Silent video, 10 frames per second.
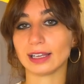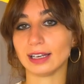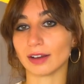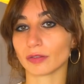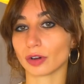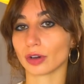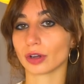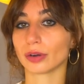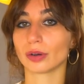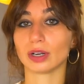il
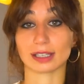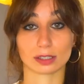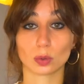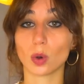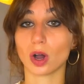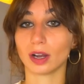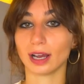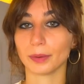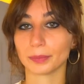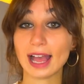lavoro, la scuola.